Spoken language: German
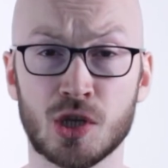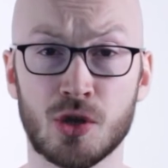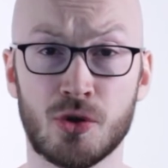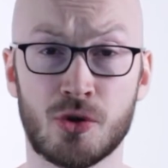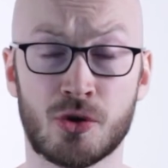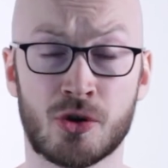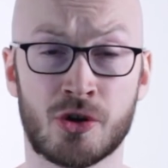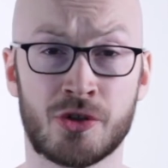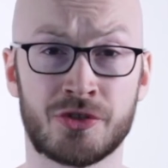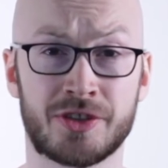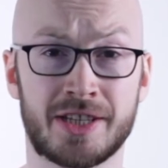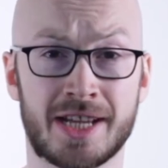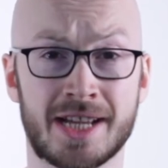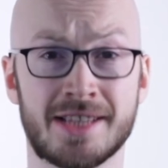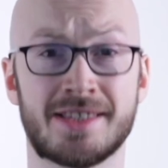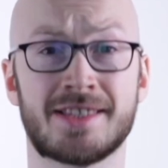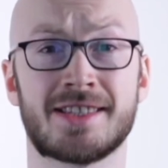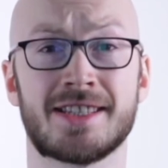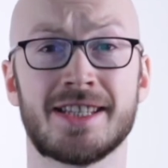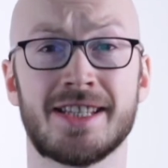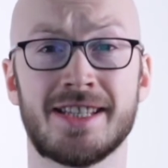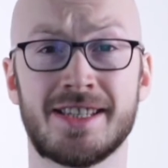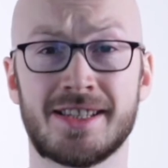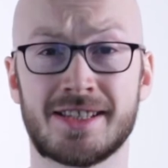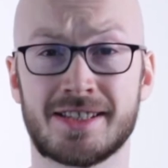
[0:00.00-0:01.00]
und
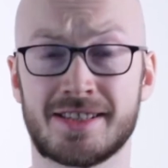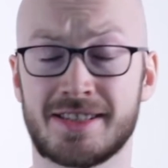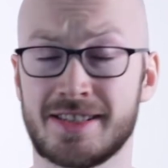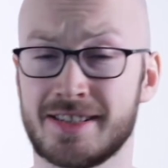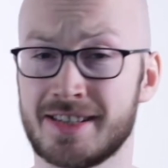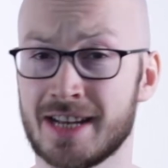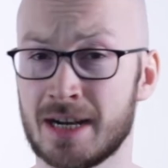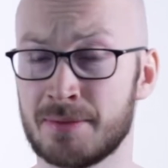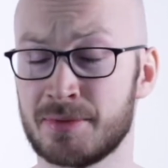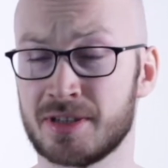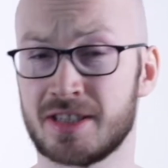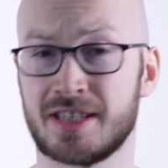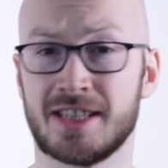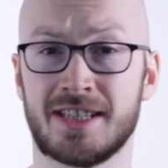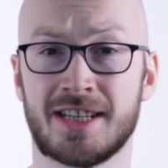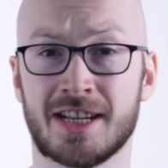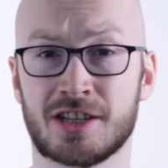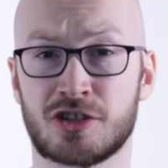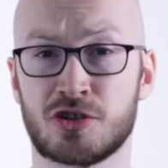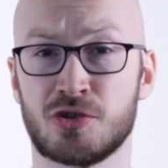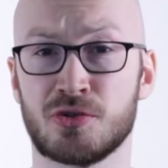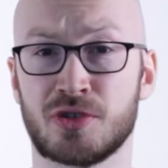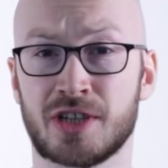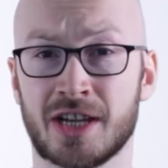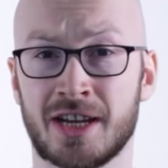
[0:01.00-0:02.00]
jetzt ist dieselbe
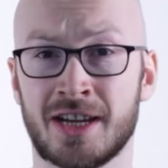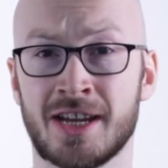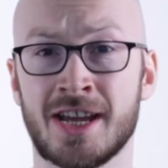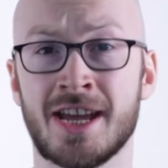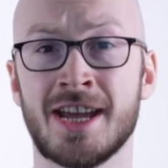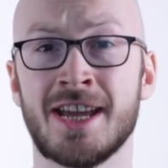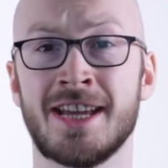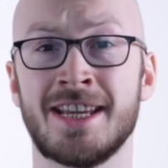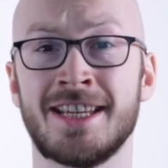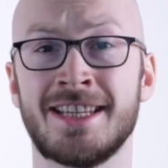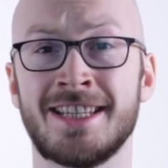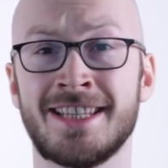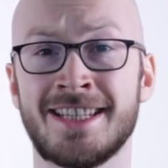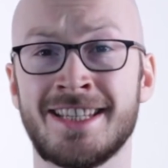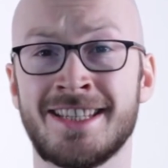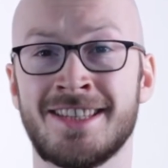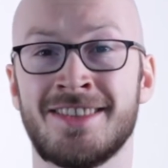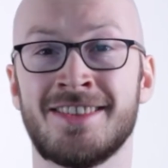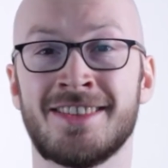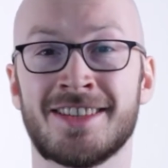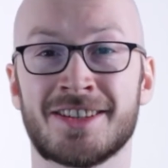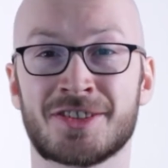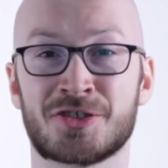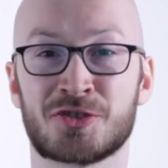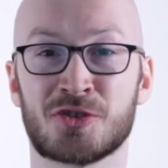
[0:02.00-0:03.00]
Sicherheitslücke
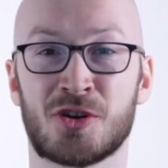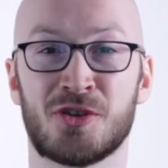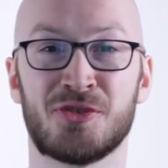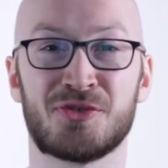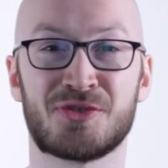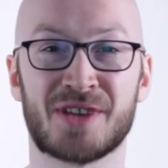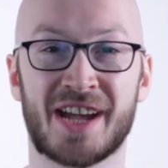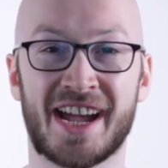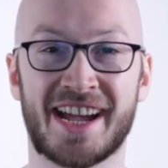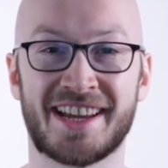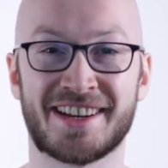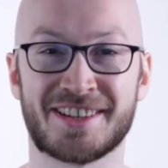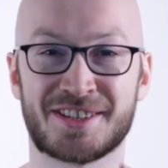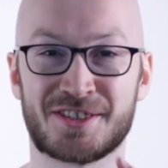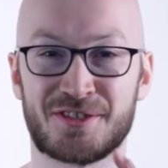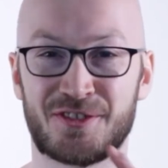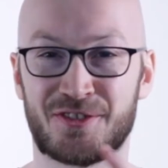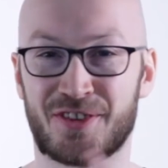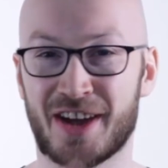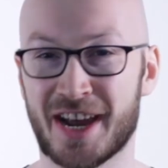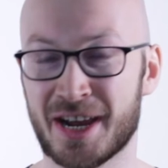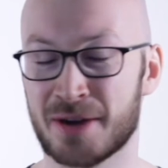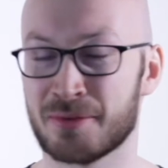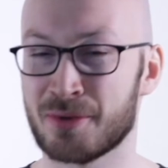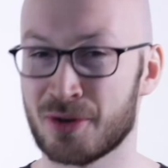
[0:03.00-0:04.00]
in der Software eines
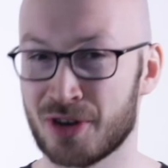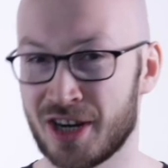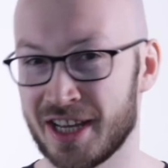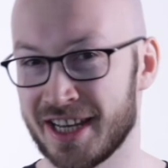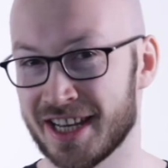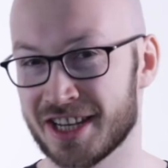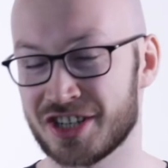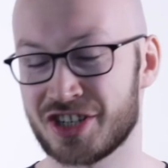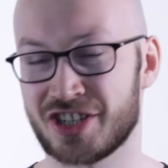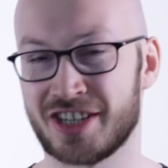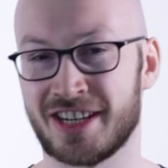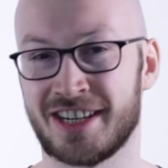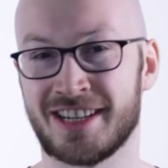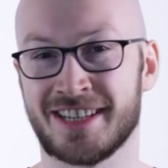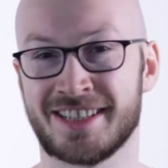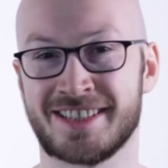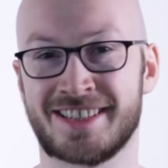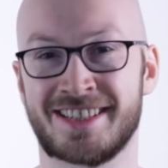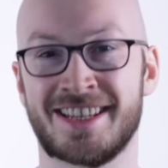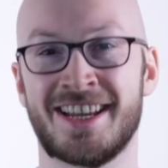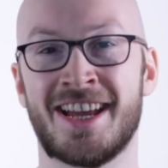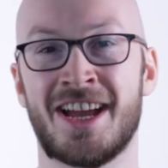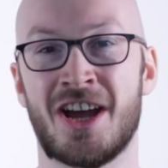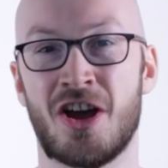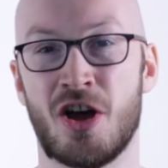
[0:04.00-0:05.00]

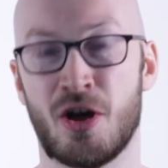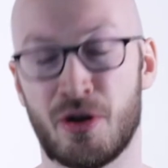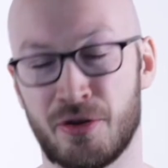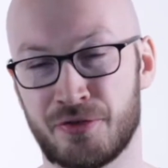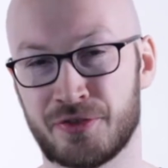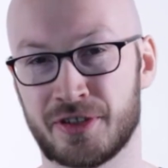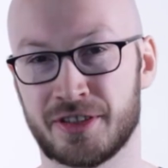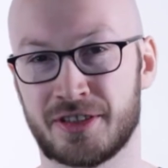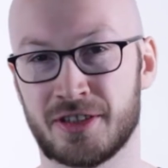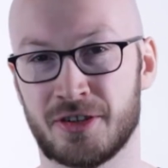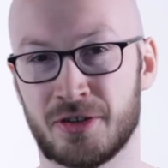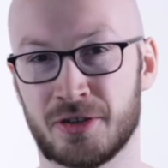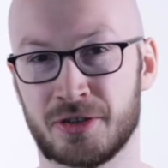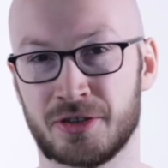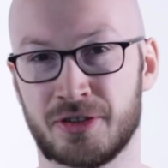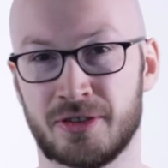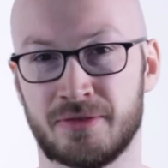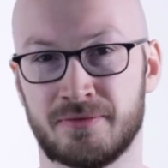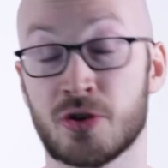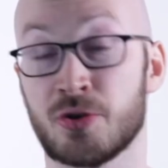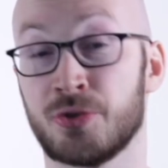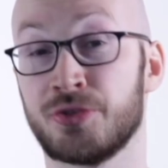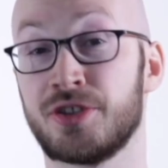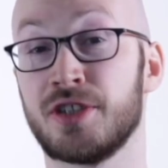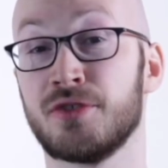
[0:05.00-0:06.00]
Firewall-Herstellers aufgetaucht.
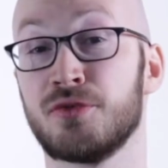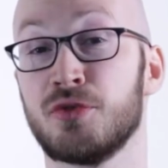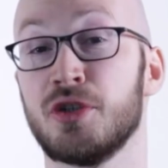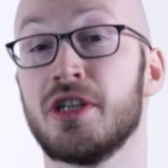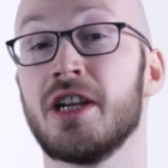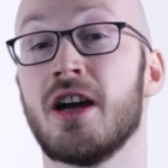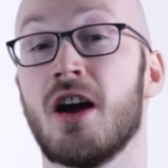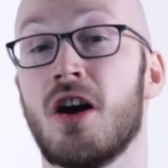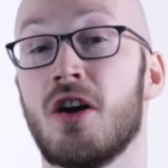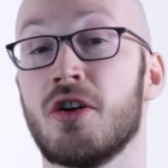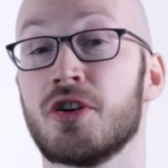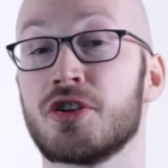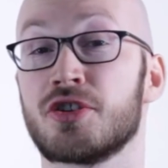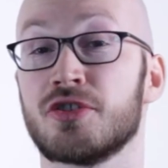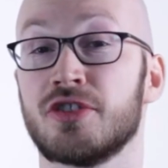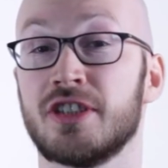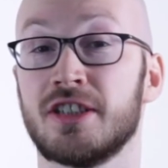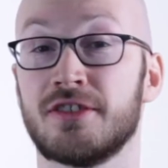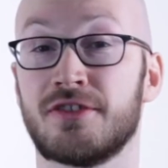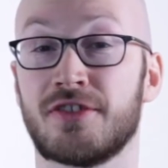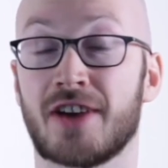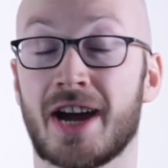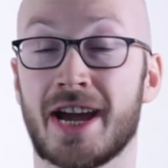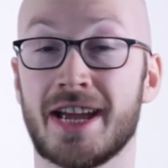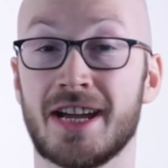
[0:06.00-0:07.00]
Und die wurde auch schon
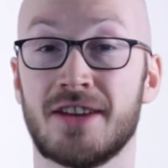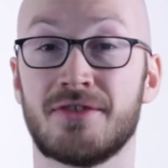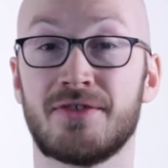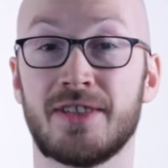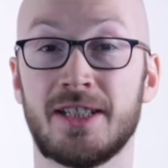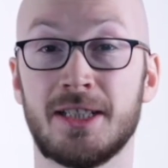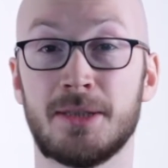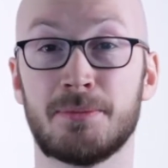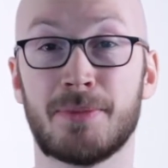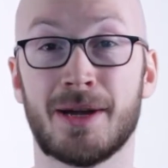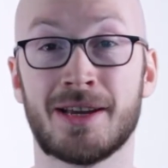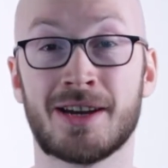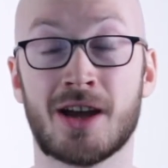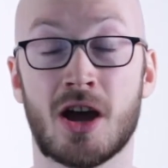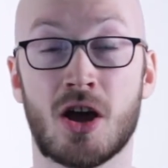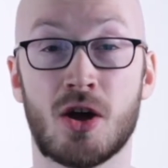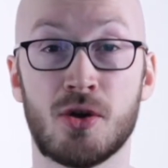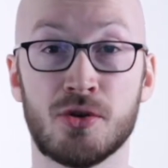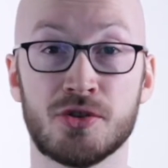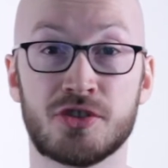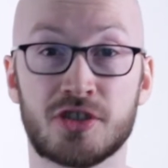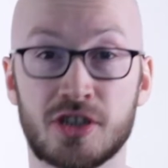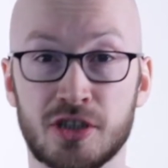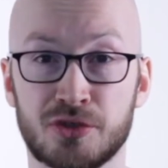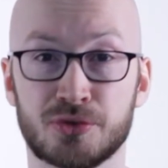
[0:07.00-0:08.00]
in freier Wildbahn
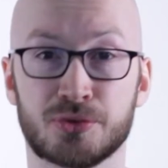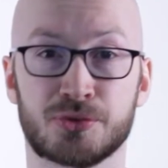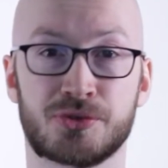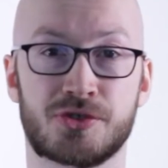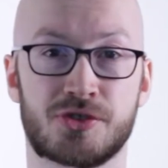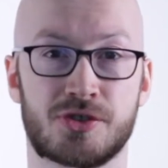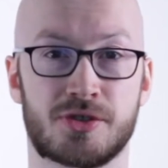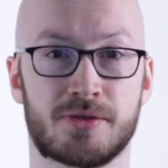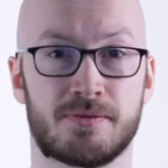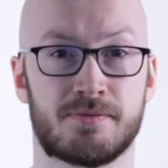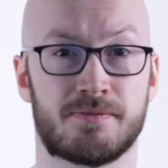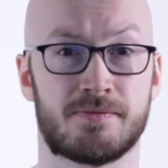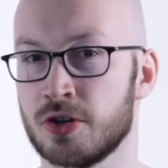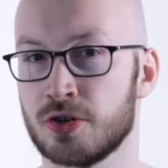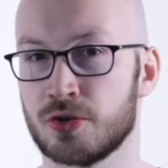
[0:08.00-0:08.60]
ausgenutzt.